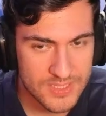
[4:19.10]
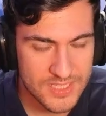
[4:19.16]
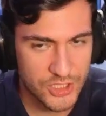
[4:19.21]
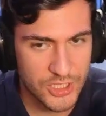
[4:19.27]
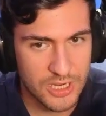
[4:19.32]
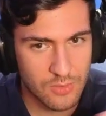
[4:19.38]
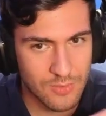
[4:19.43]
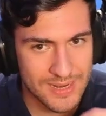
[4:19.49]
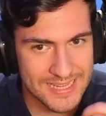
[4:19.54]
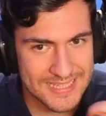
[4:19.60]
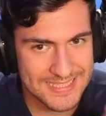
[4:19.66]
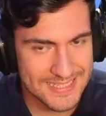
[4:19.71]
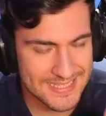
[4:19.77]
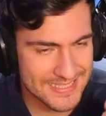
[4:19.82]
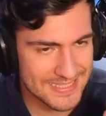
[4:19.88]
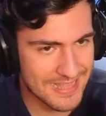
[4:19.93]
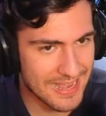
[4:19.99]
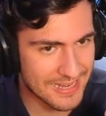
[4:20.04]
scena qua che si
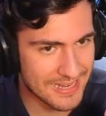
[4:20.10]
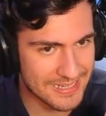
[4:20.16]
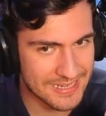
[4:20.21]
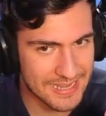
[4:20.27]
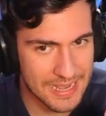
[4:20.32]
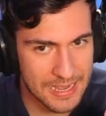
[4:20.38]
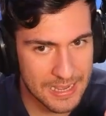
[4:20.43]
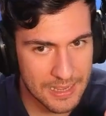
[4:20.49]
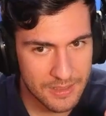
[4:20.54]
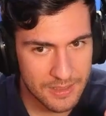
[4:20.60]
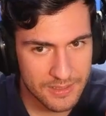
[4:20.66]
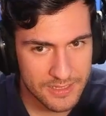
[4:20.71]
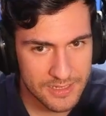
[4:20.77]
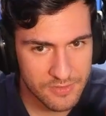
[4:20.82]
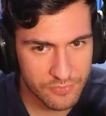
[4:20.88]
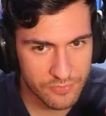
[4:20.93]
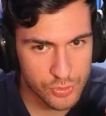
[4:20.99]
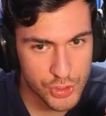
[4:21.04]
stacca il
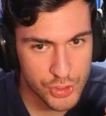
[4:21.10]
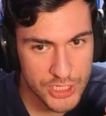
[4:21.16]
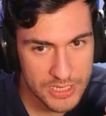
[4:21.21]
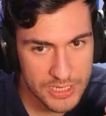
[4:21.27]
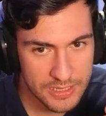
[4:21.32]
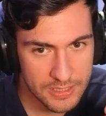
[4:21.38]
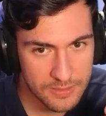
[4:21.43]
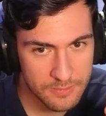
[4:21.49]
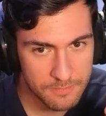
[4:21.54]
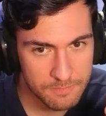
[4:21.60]
fucile.